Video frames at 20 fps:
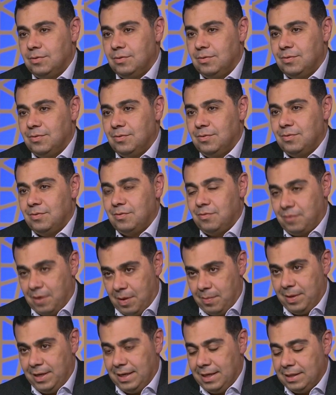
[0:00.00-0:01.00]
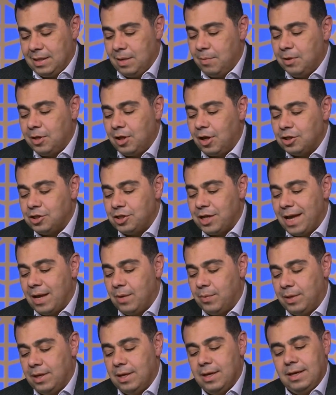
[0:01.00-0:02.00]
ان ده ما بيضغطش قوي
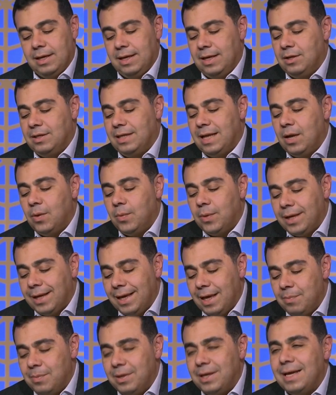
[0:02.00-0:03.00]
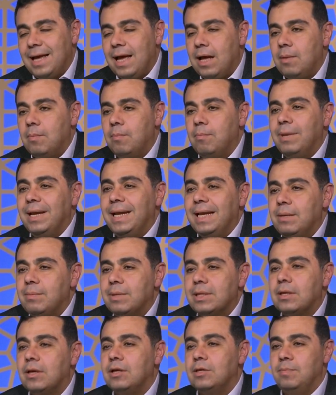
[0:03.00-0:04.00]
لان يعني ده لو رجع بيرجع
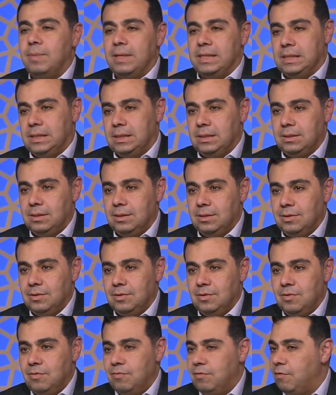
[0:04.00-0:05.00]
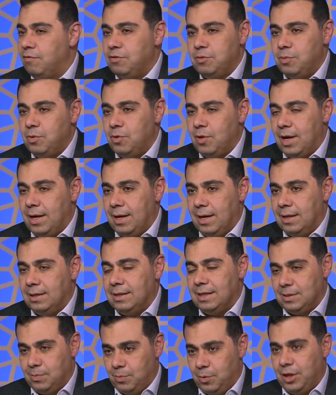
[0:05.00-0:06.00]
مليمترات بس مم. فمش كتير ده
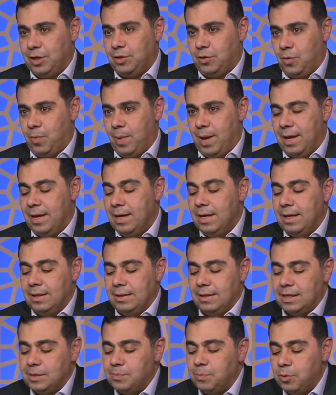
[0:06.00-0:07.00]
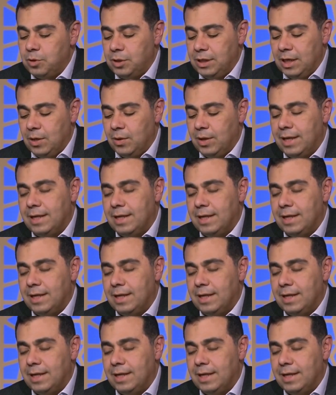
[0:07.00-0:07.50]
اسمه ريترو بقى تسكن دي اللي هي